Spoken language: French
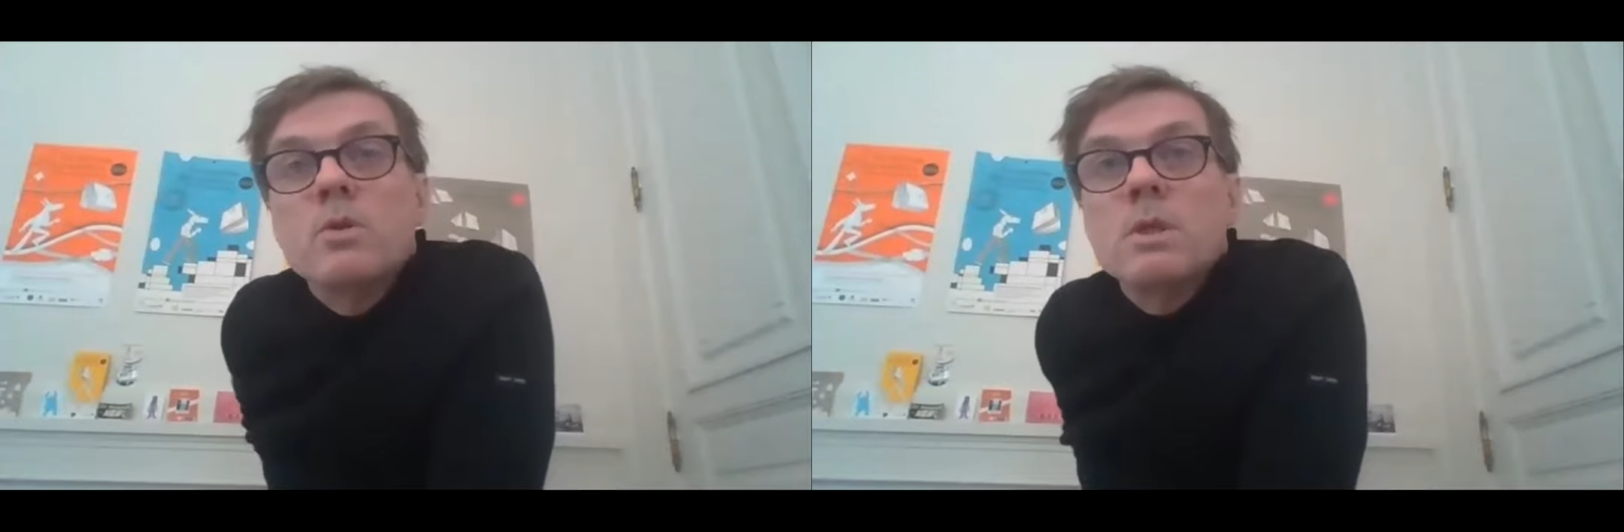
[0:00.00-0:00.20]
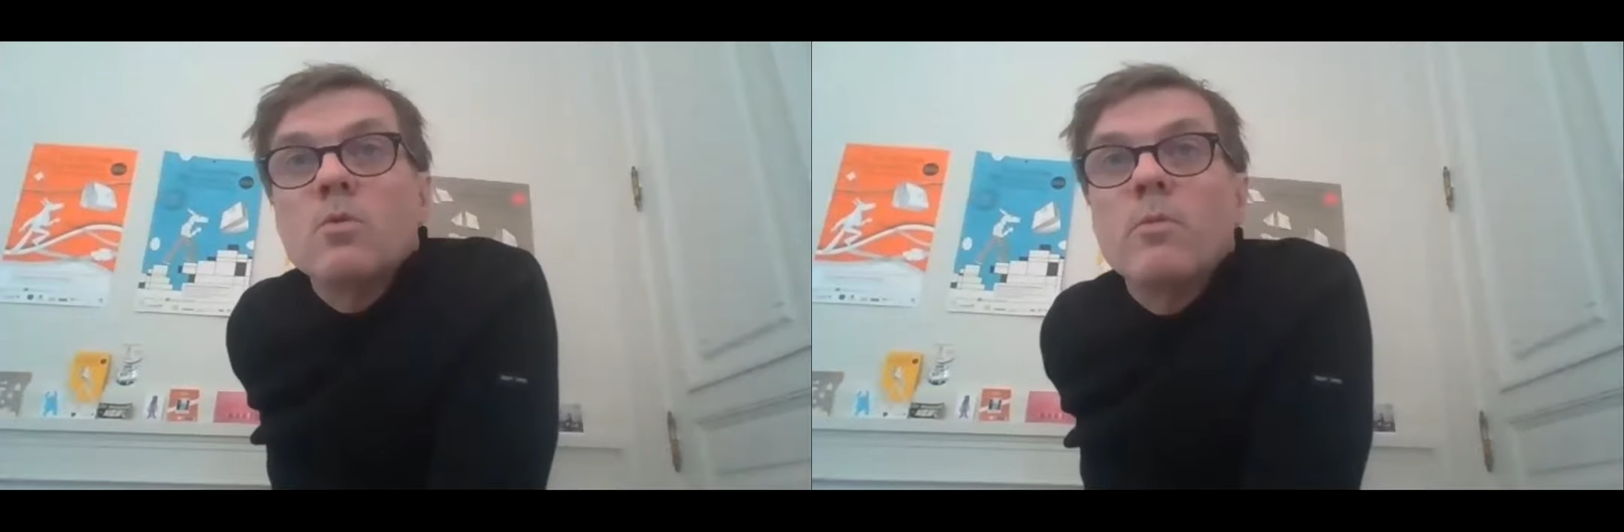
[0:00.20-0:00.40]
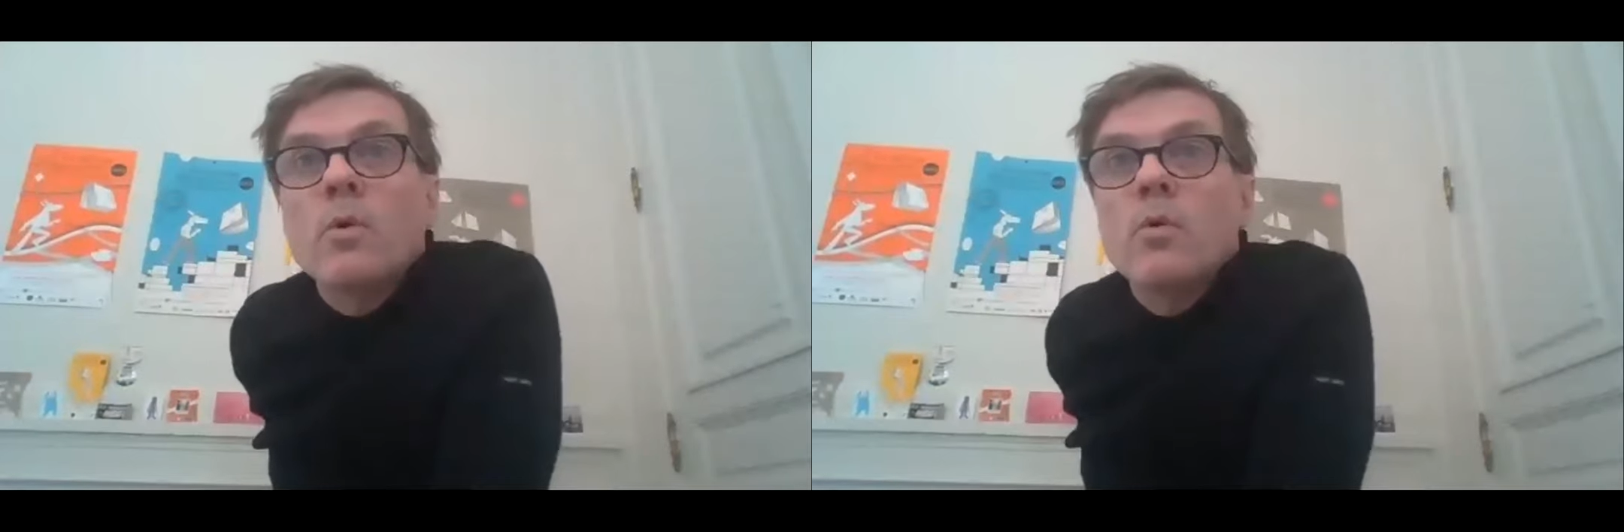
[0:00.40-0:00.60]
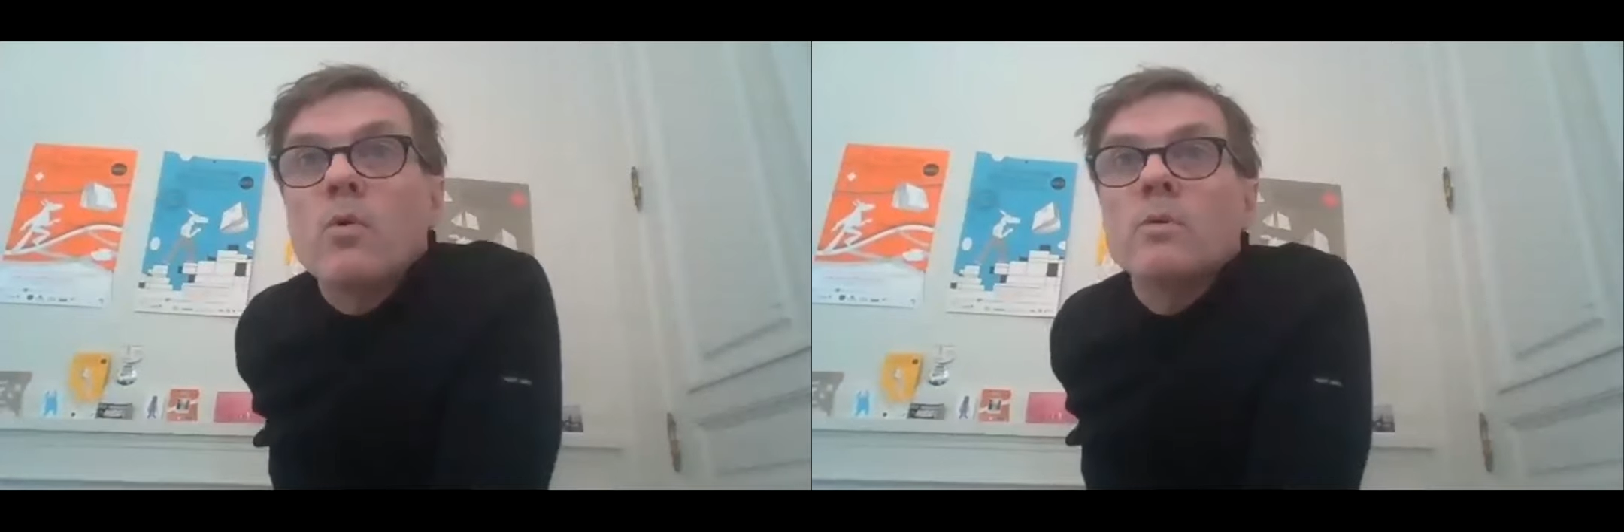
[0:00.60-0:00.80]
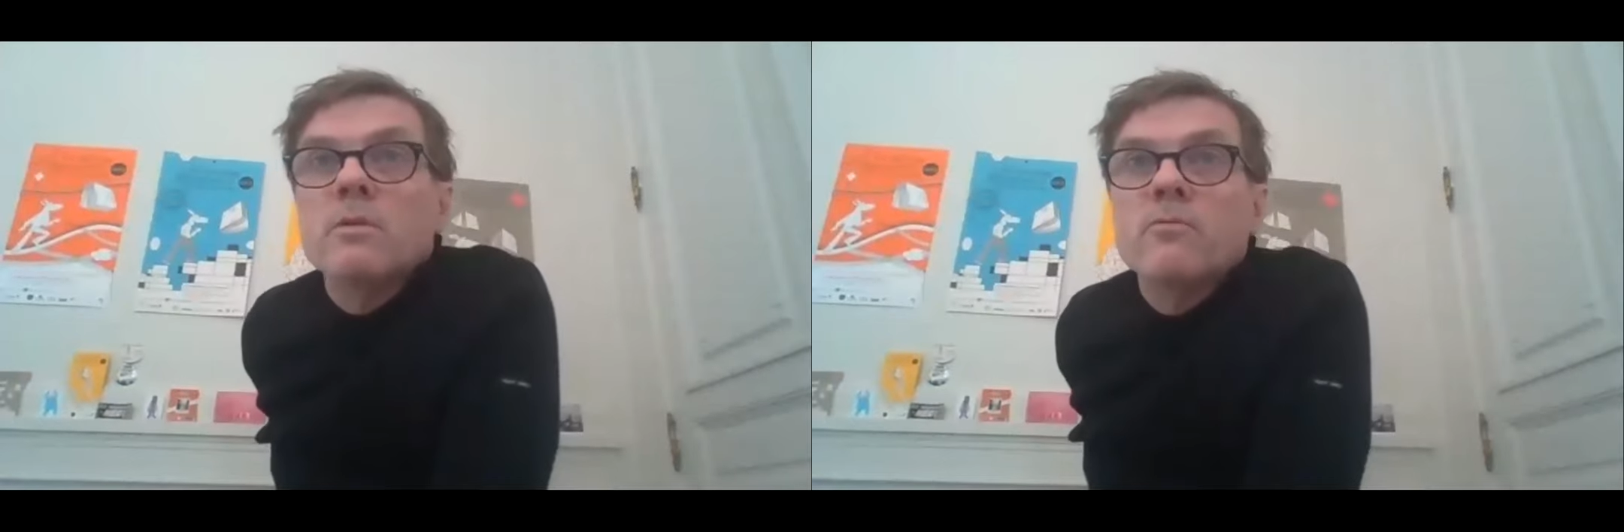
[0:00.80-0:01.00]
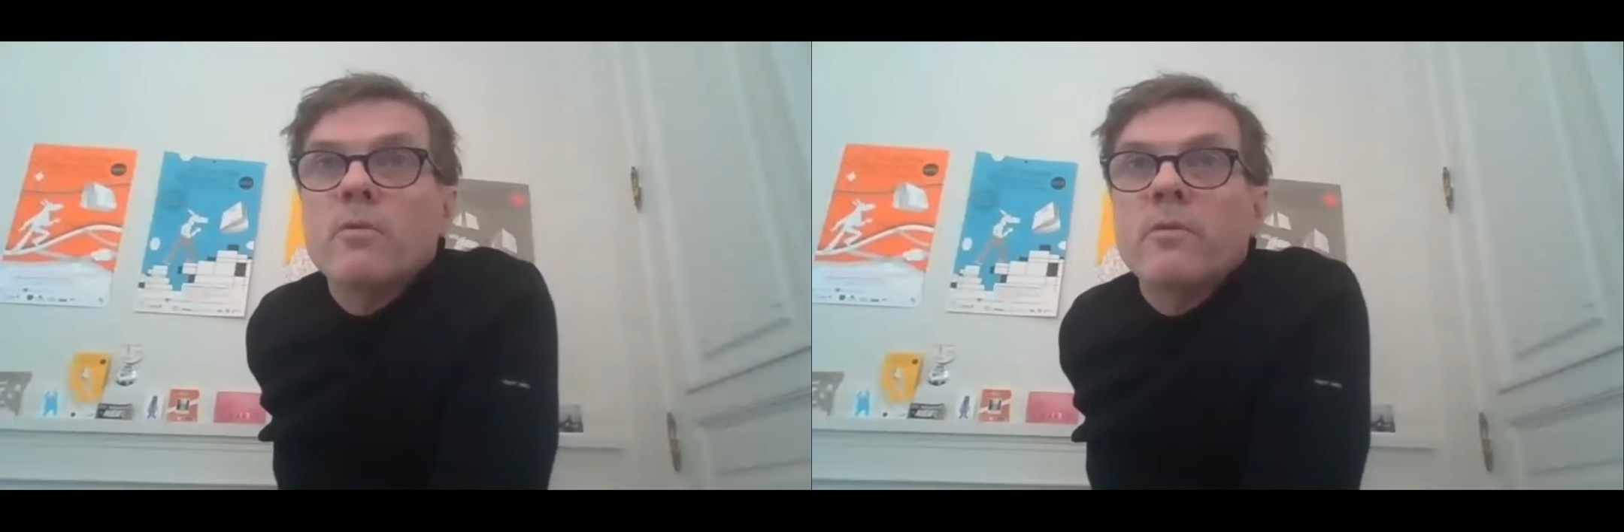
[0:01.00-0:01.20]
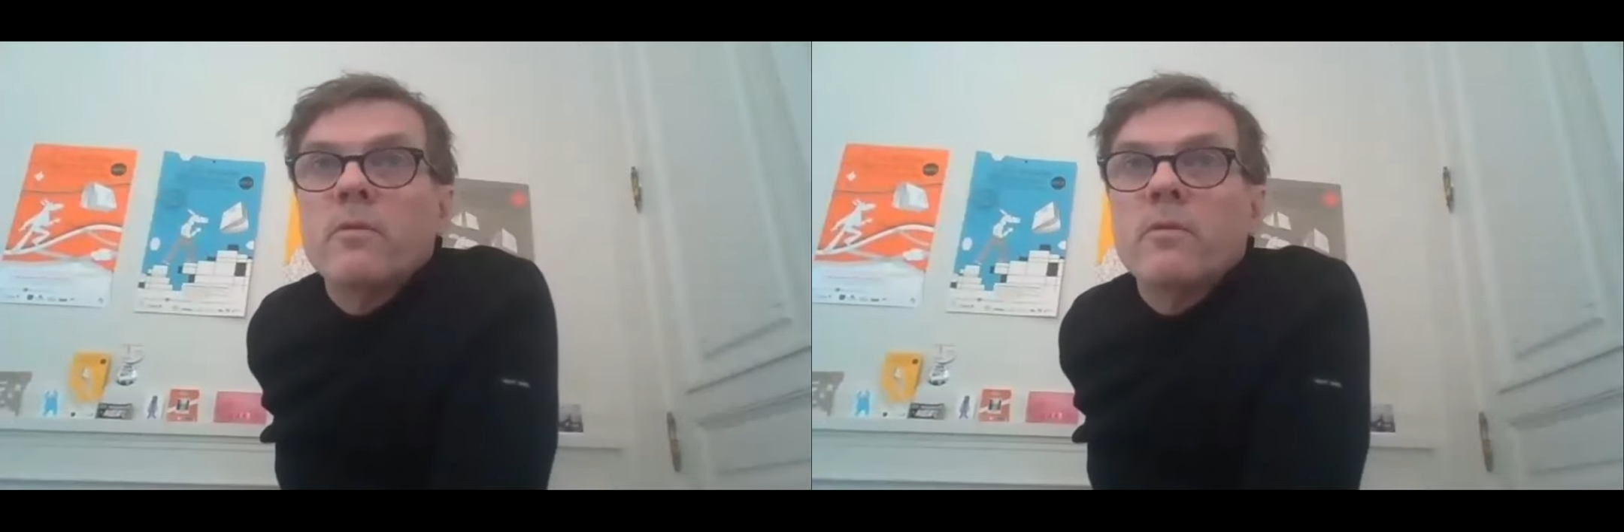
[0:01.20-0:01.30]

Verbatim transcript: aussi nombreux au rendez-vous.